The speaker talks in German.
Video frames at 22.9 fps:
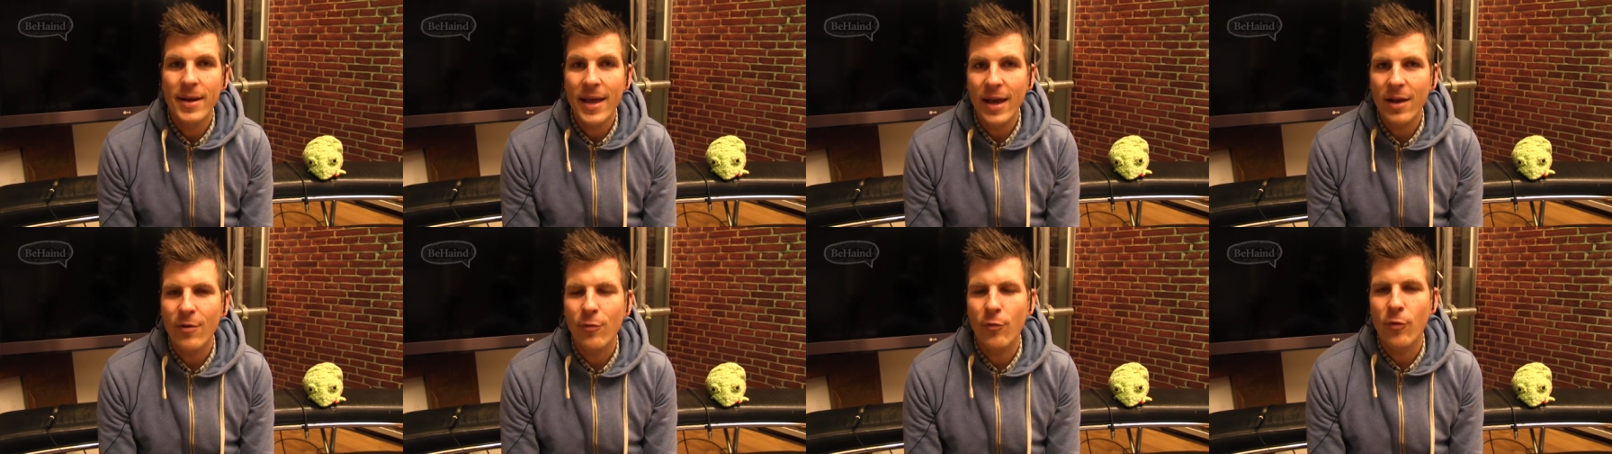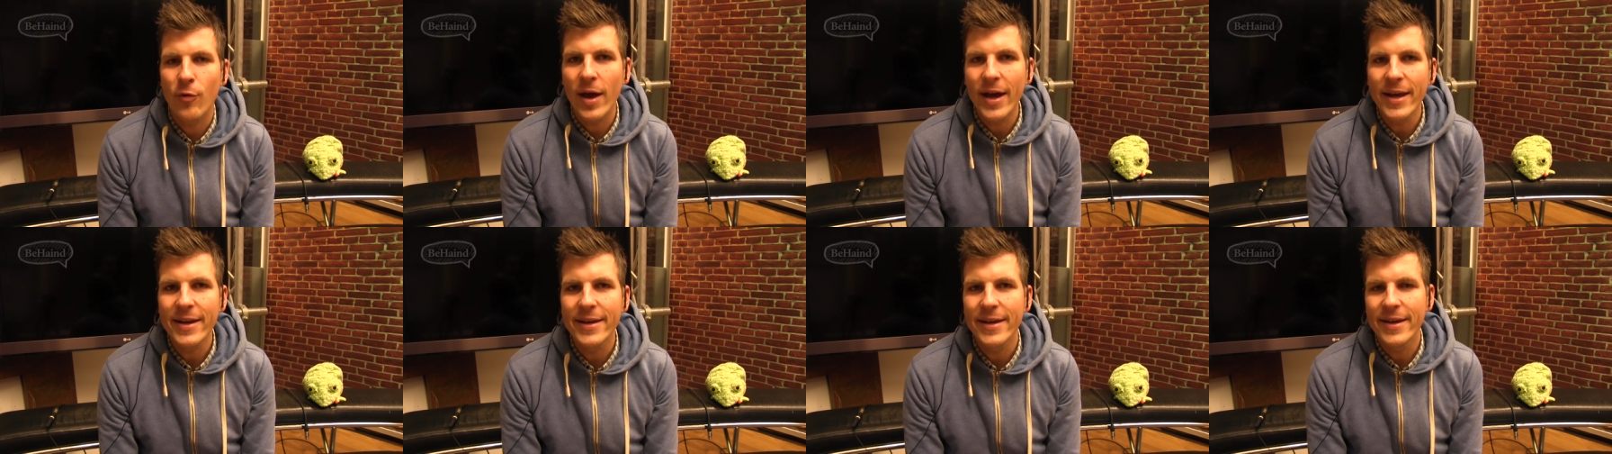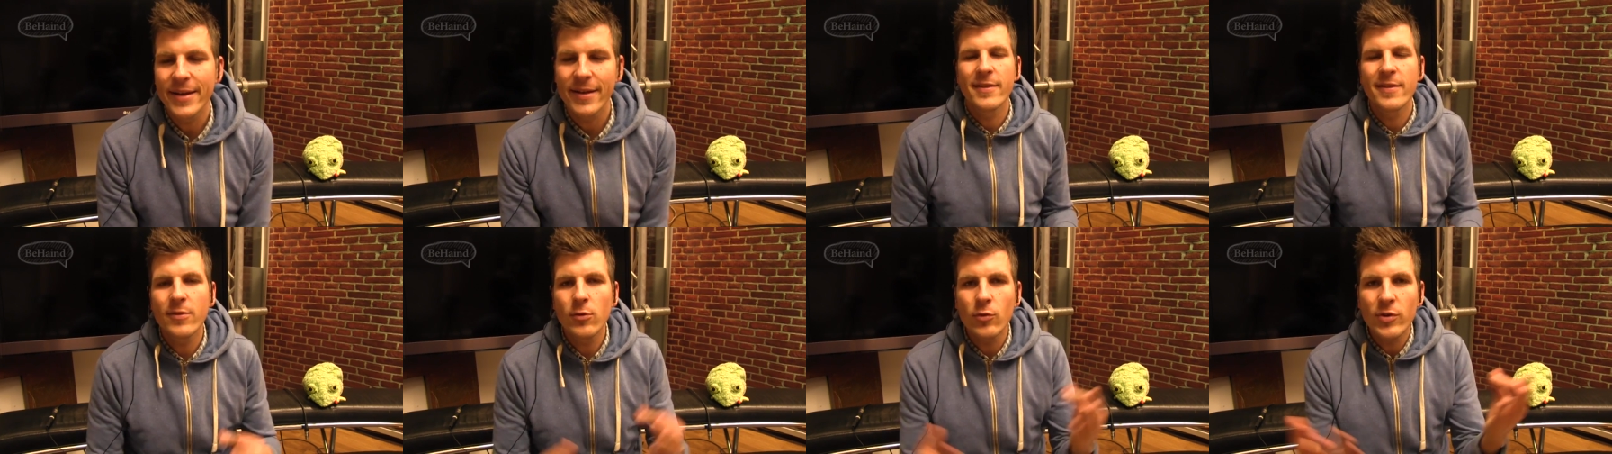Black Friday.
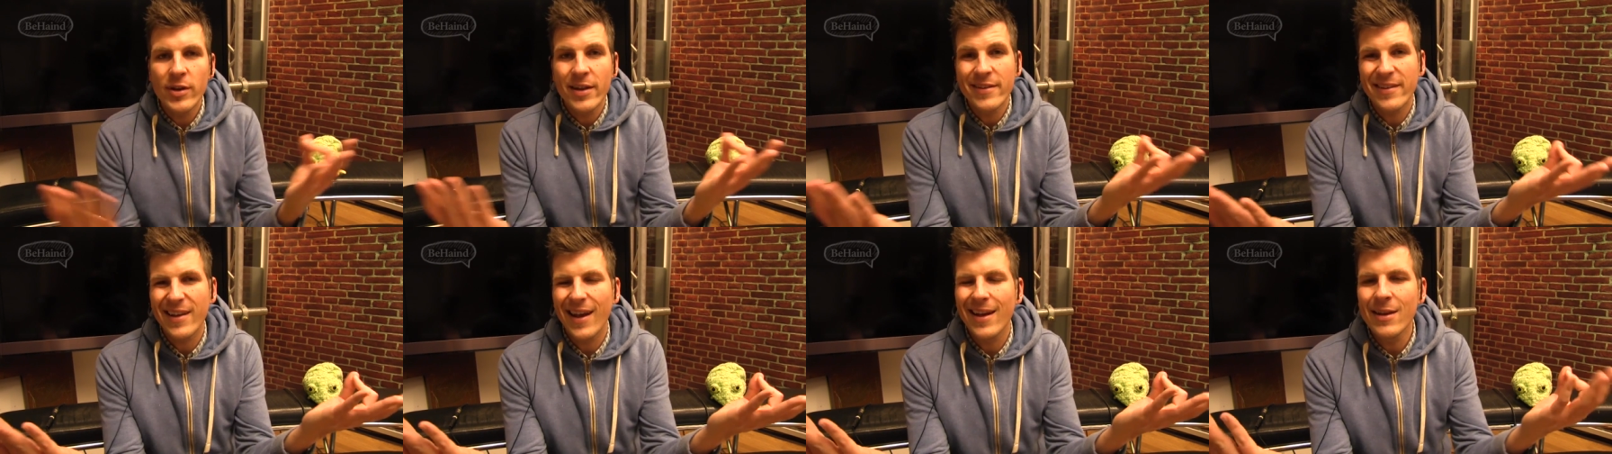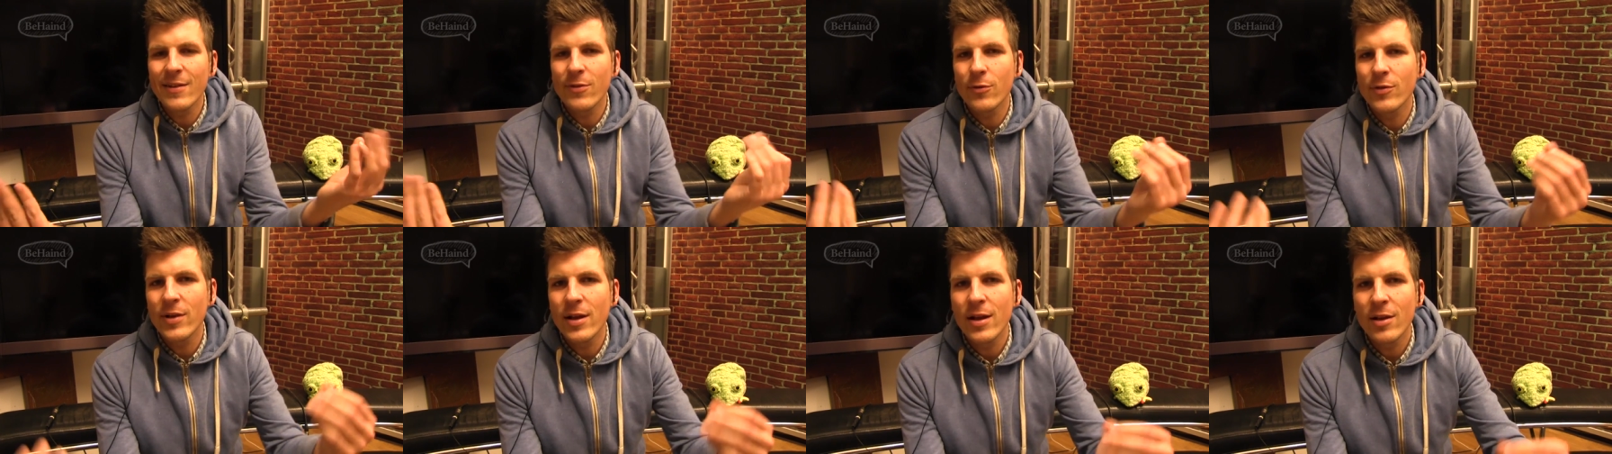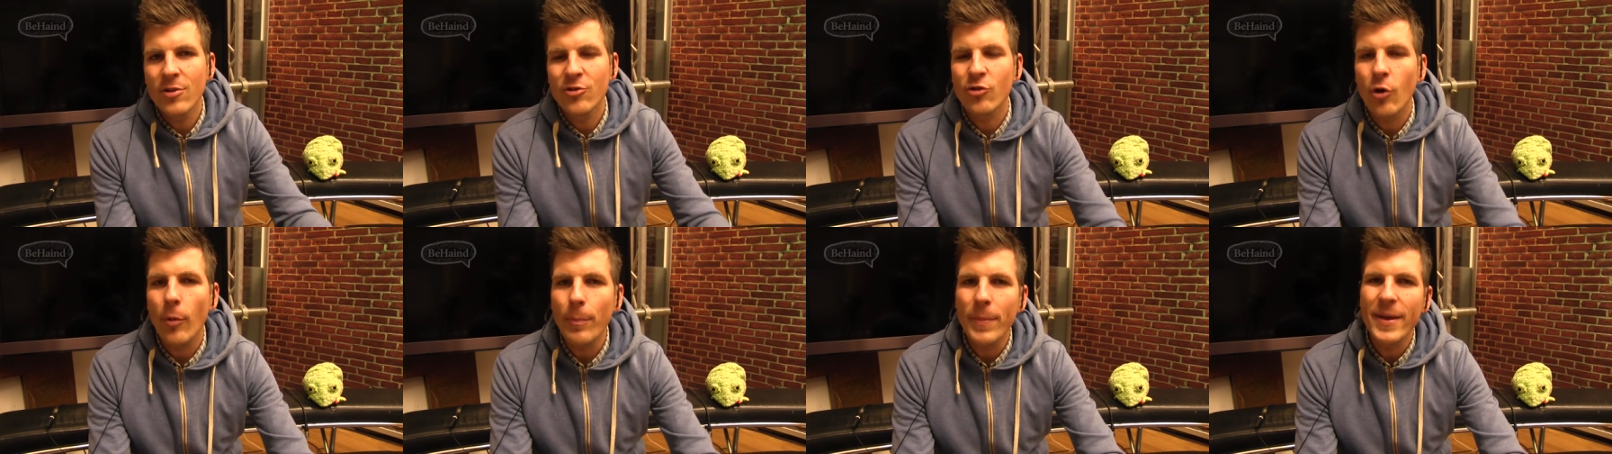Das ist so der
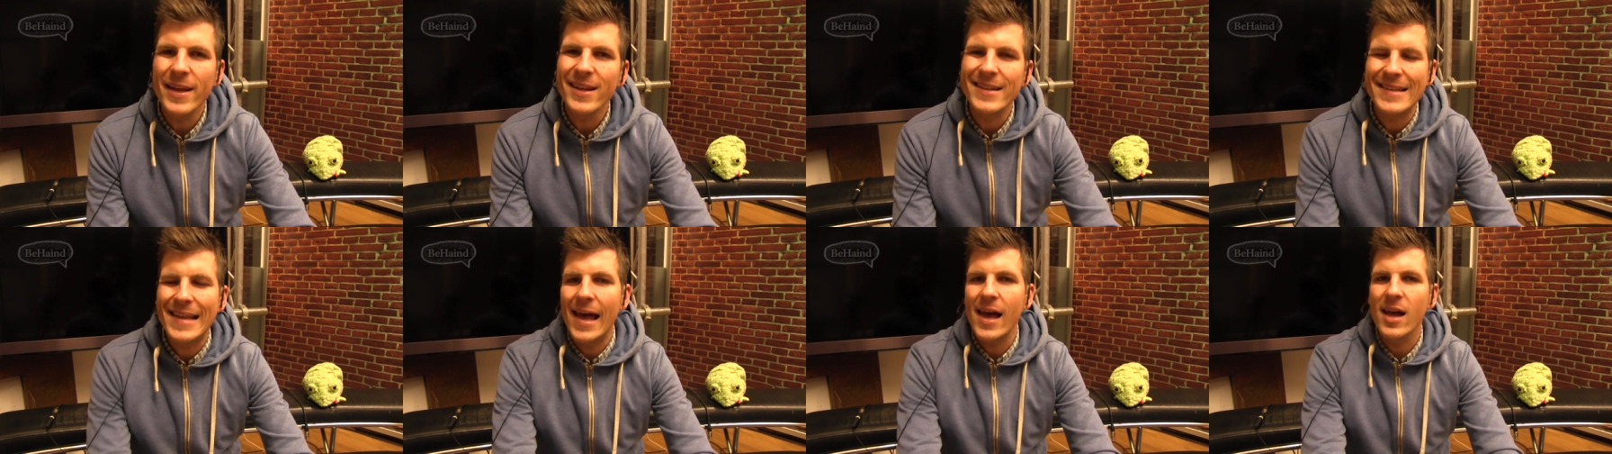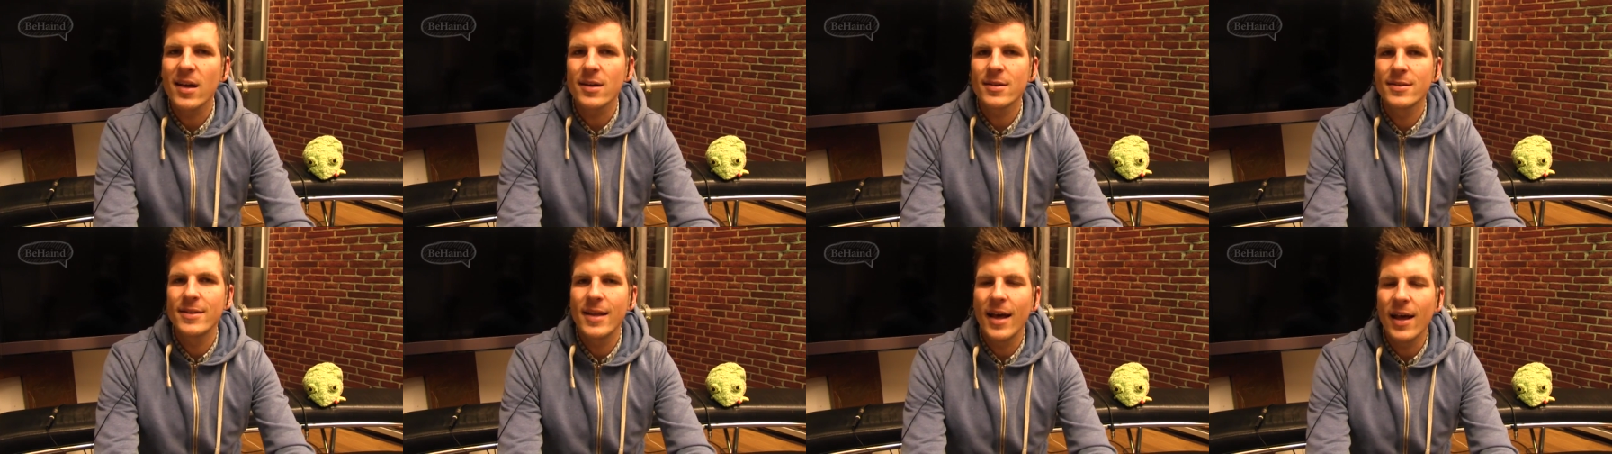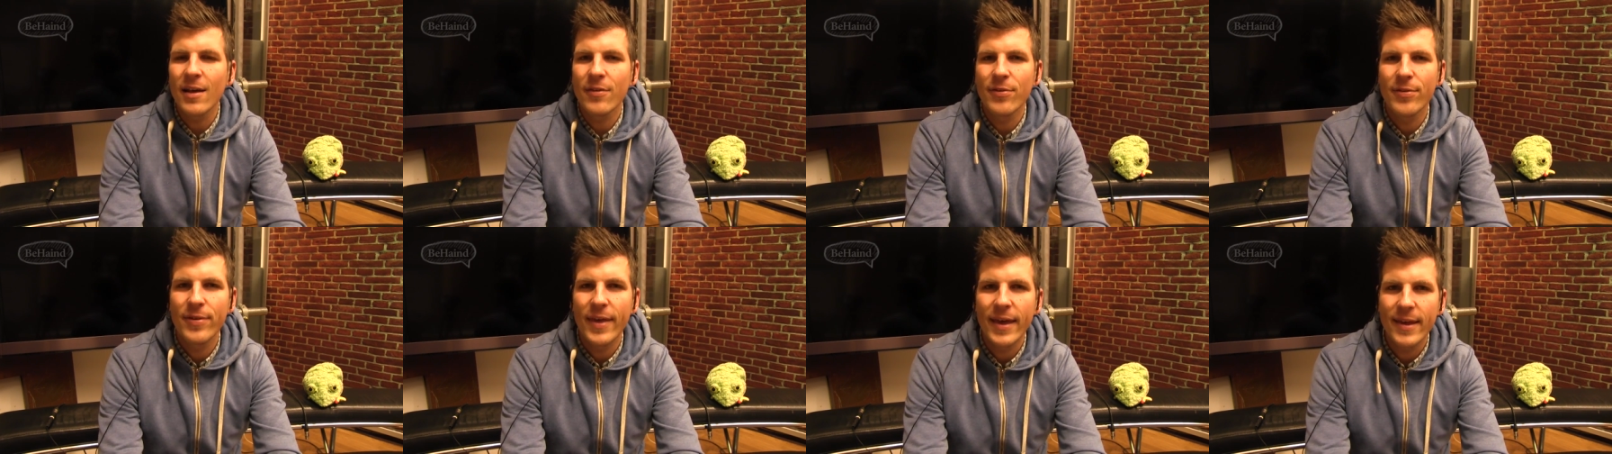traditionelle Shopping-Tag
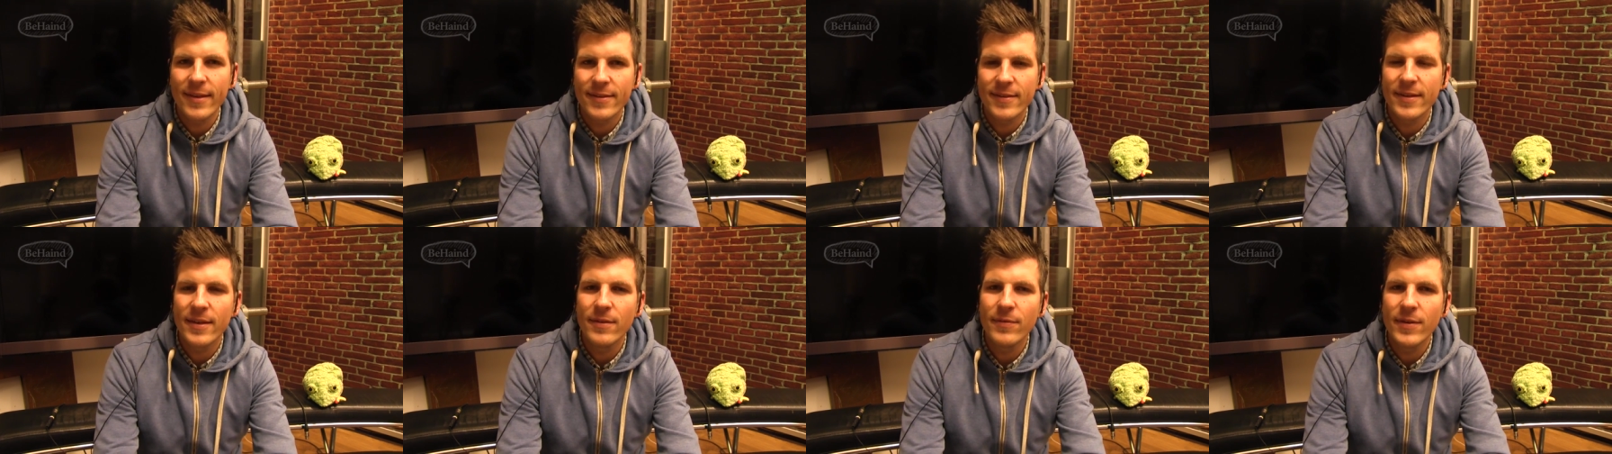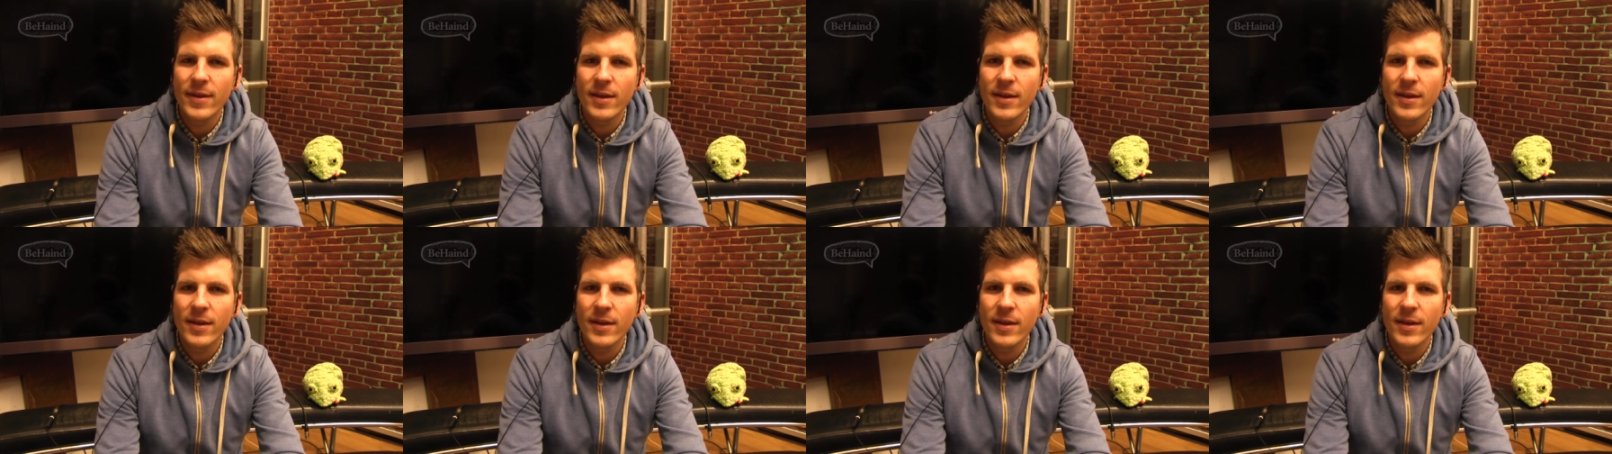nach Thanksgiving.